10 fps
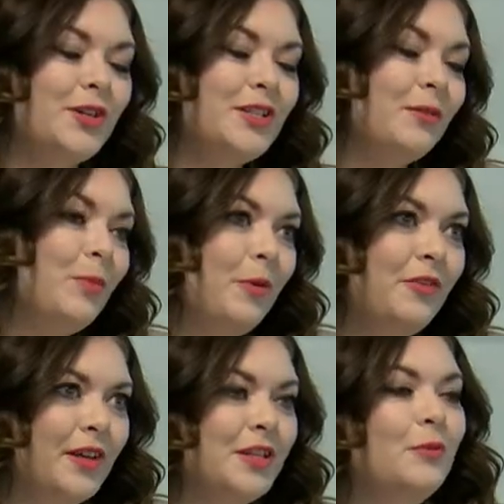хотела бы
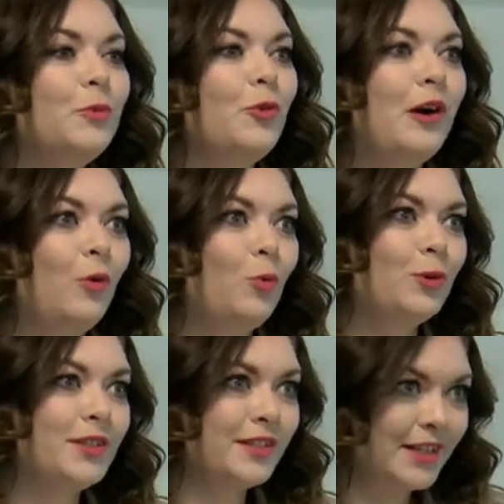поговорить немного
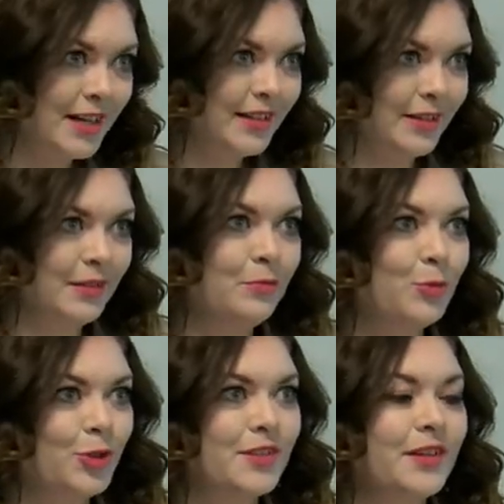о центральной
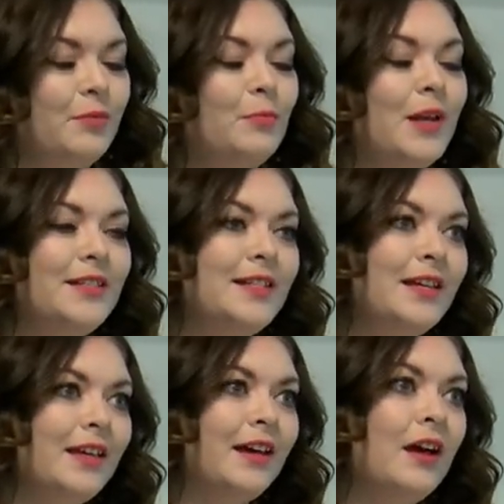Пушкинской
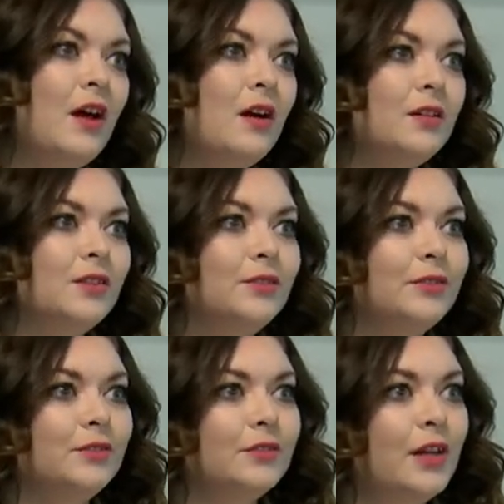библиотеке.
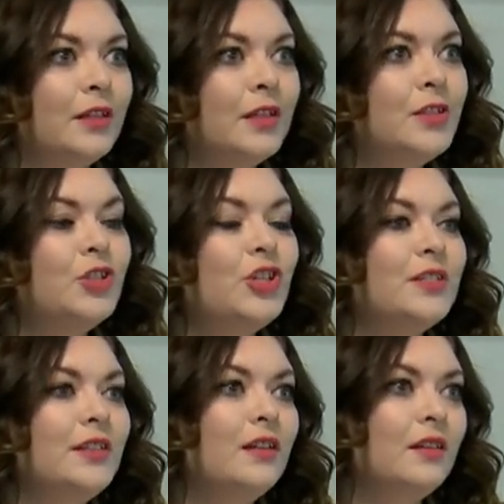Она сейчас
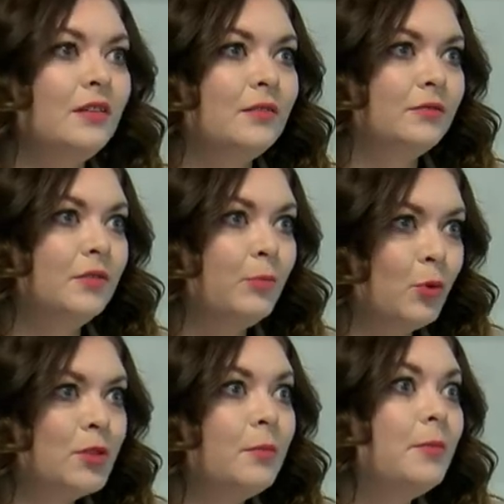стала не
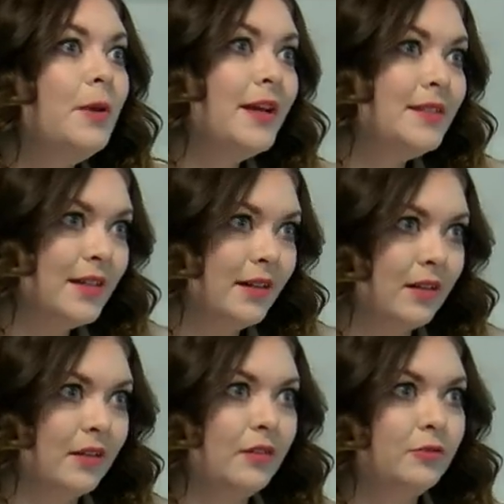просто библиотекой,
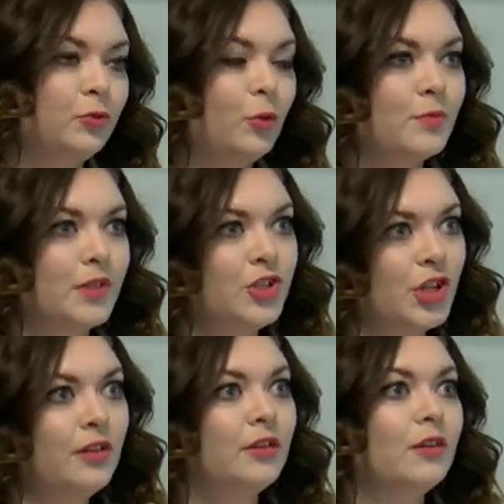библиотекой в том
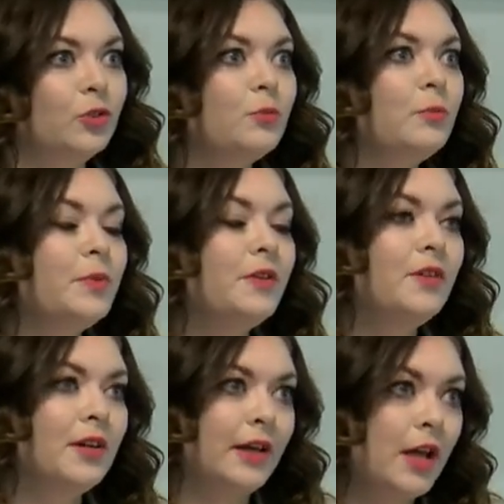значении, к которому мы
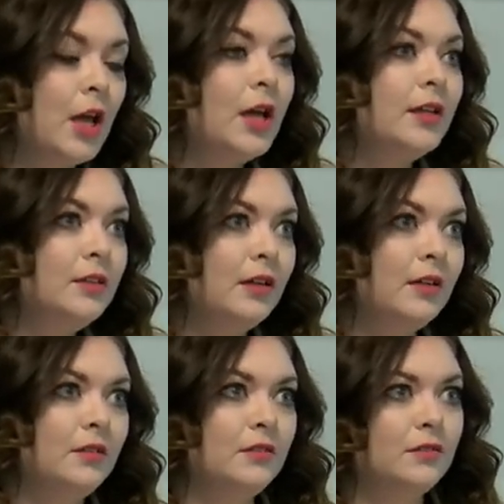привыкли.
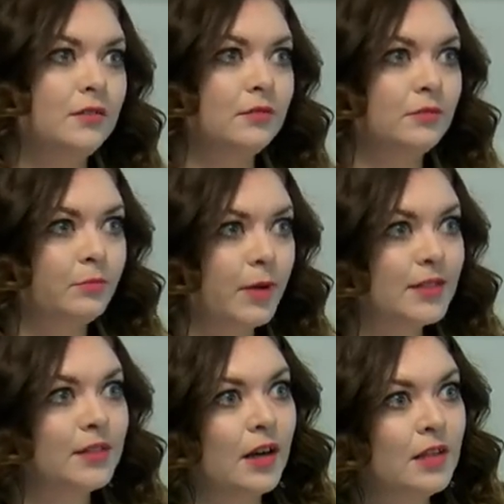Это а,
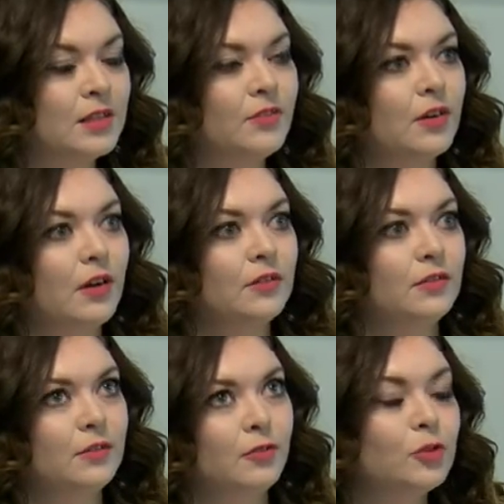пространство,
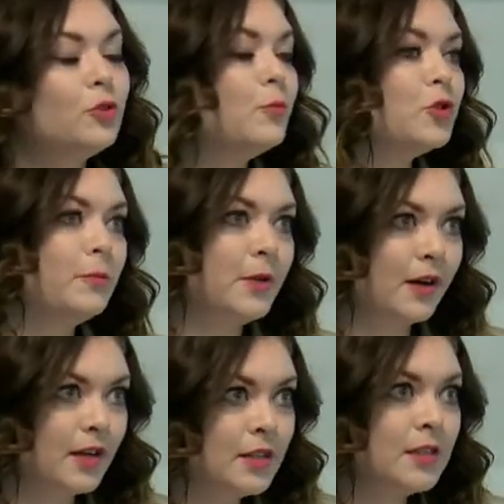э, в которое можно
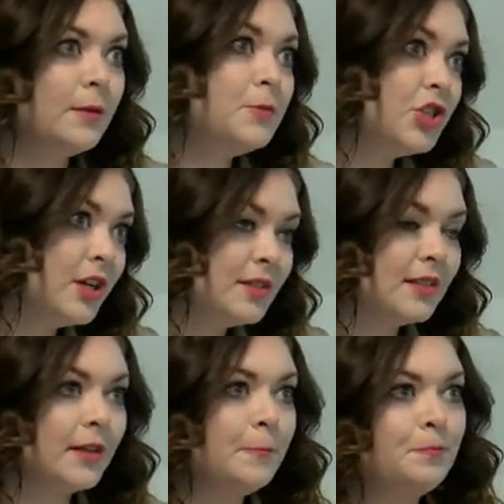приходить,
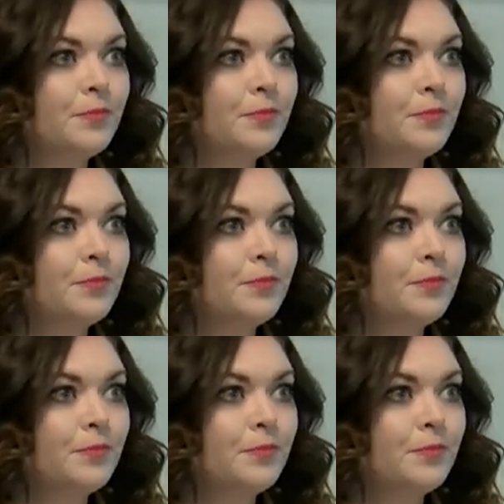общаться,